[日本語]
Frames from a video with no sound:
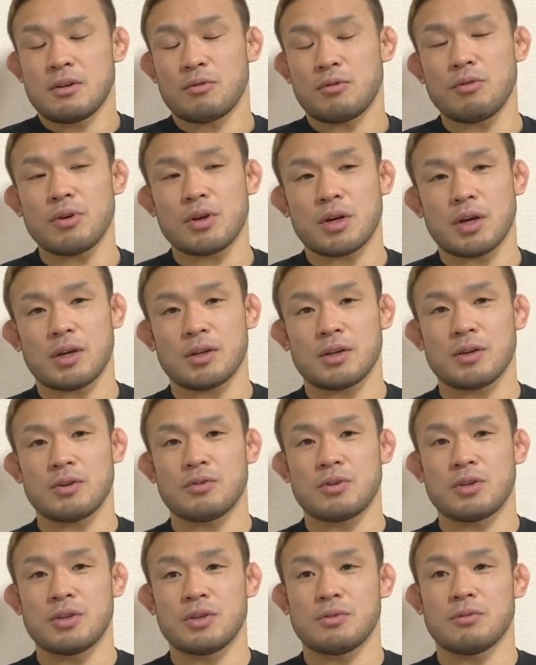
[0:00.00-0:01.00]
声かけられ
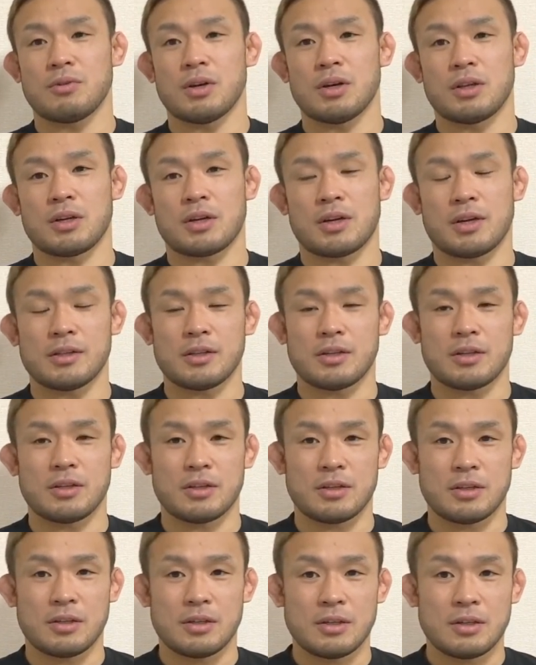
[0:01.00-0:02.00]
る頻度がね、かな
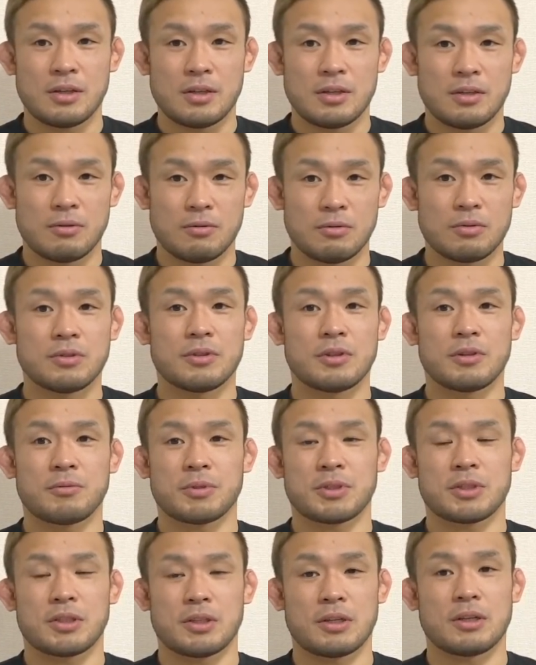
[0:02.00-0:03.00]
り多くなり
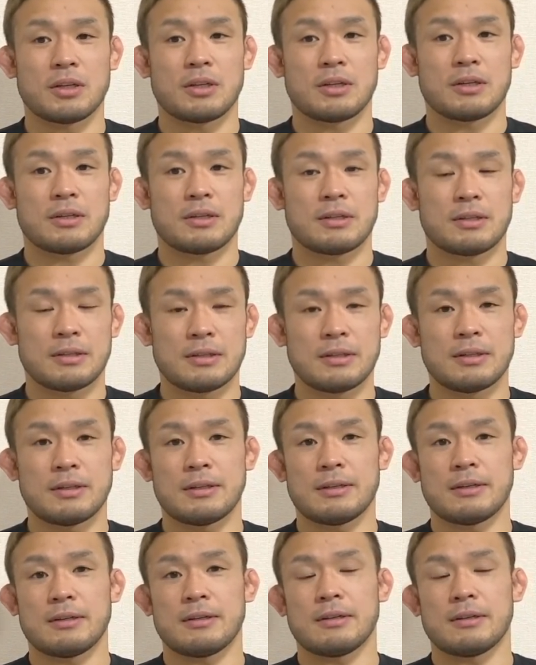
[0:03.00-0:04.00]
ましたね。
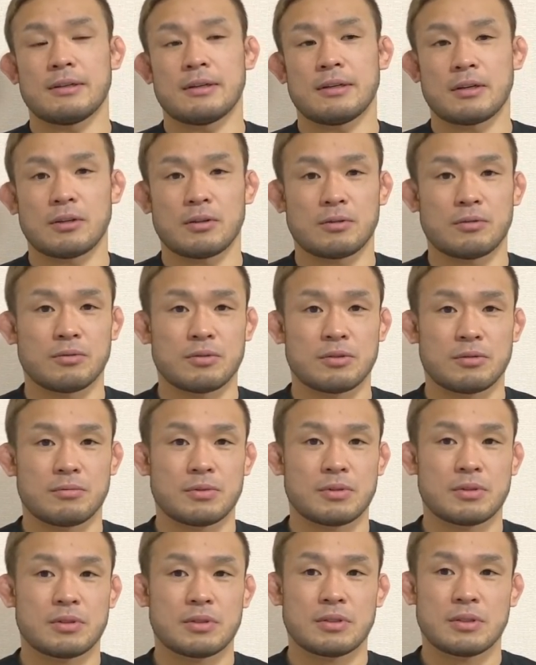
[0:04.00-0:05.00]
ありがとうござい
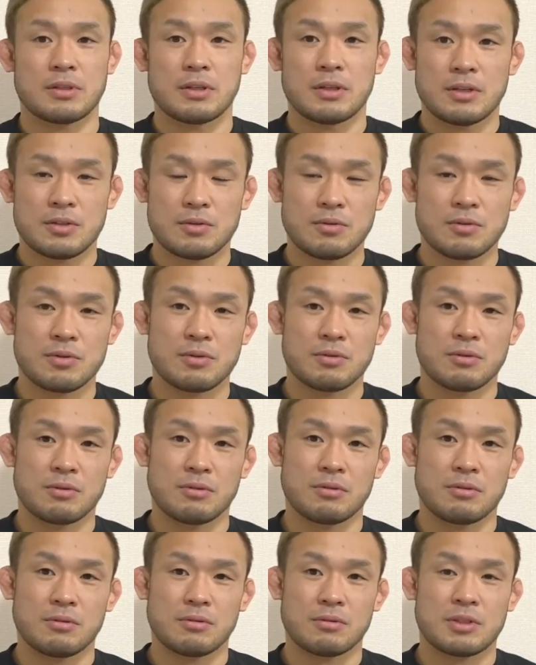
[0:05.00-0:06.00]
ます。そろそ
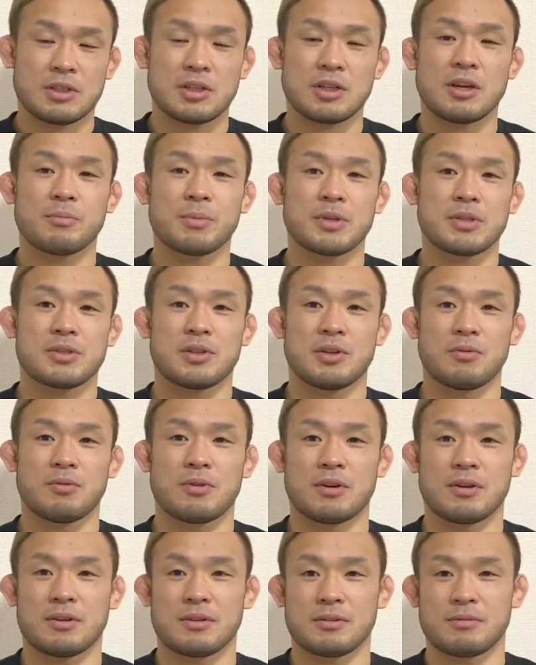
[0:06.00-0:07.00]
ろ違いますって言
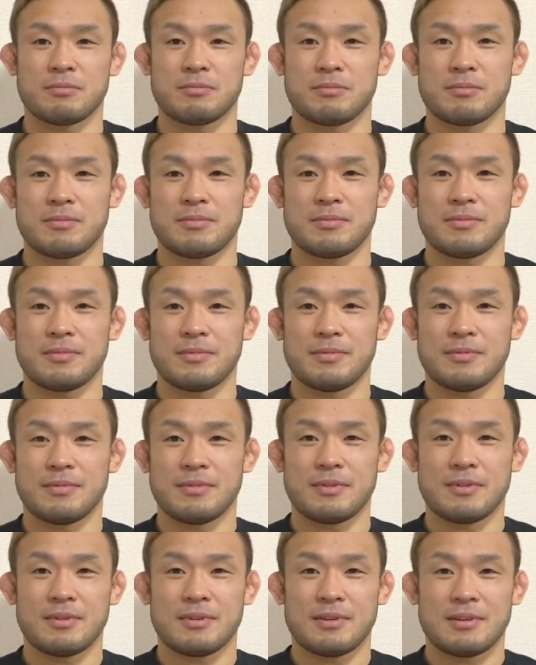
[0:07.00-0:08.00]
おう
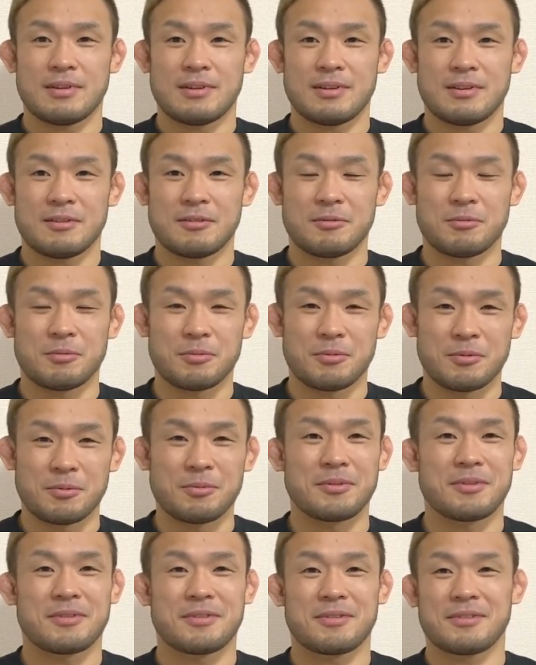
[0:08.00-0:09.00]
かな。
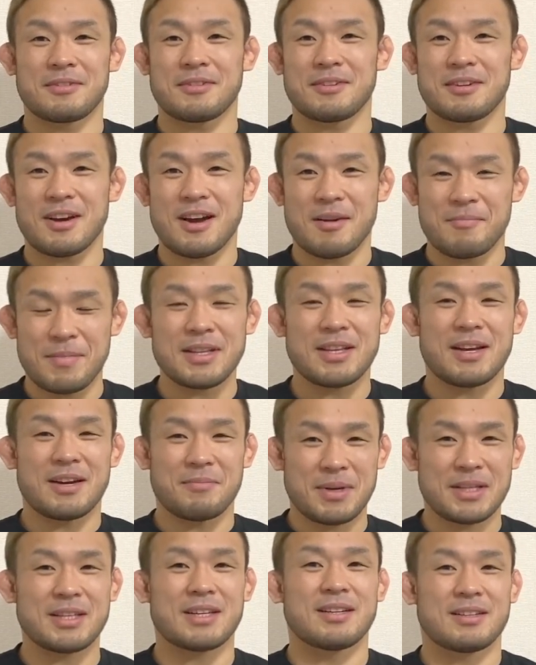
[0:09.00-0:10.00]
まだ伸ばして、まだ
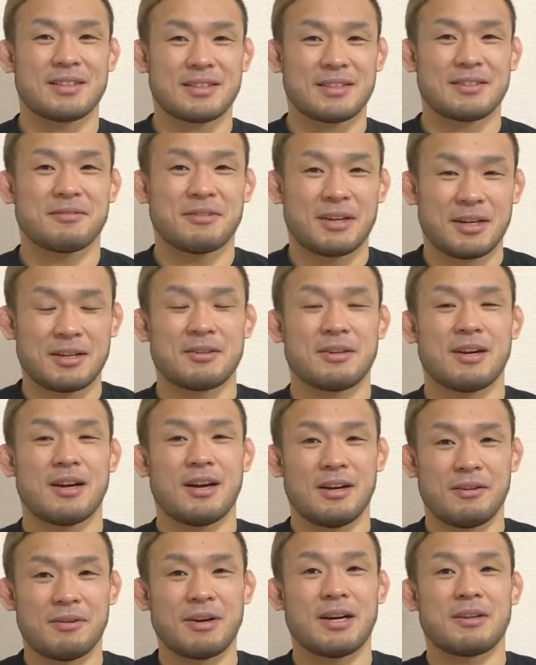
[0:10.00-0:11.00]
まだまだ伸ば
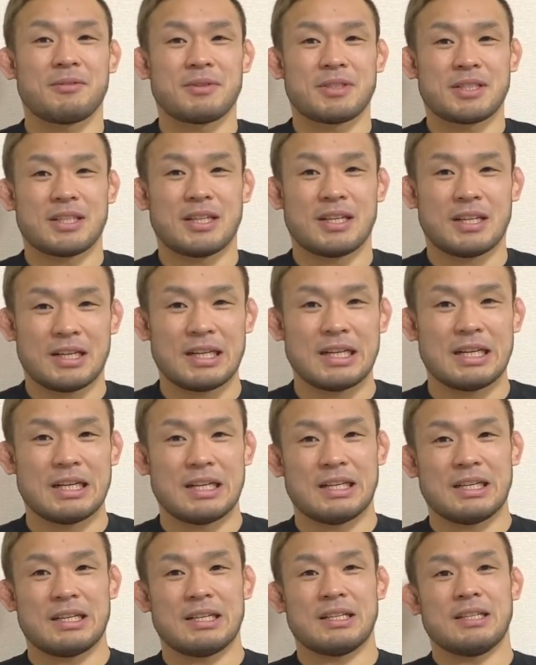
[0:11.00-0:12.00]
して、わかりました。
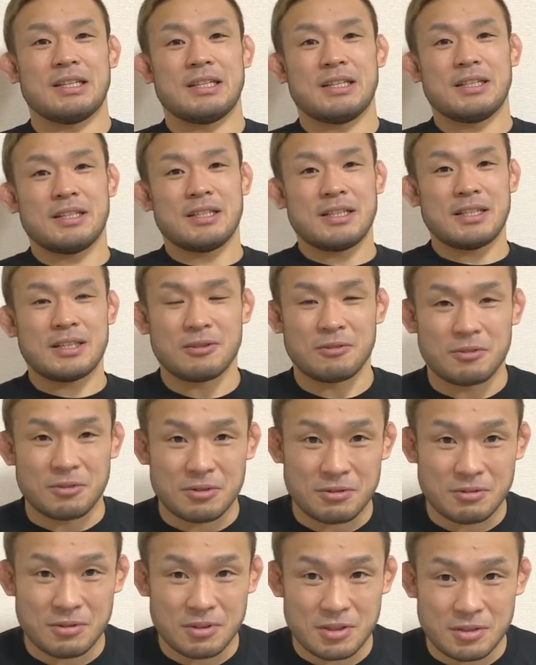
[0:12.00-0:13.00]
ぜひよろしくお願いします。よろ
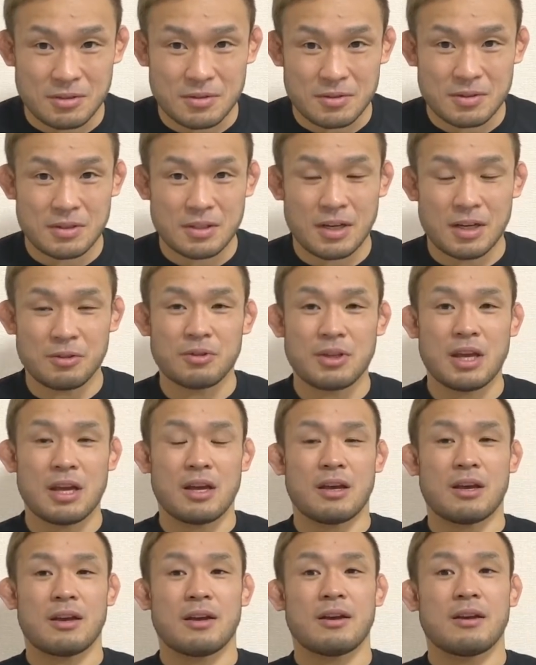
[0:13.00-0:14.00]
しくお願いします。あの
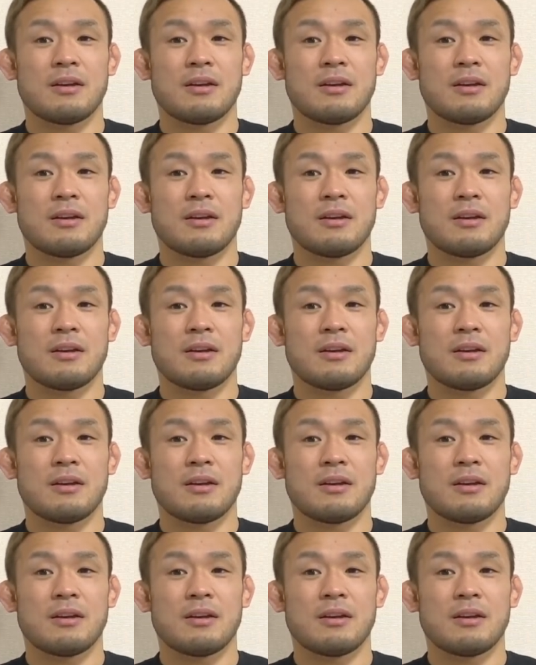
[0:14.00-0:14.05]
ね、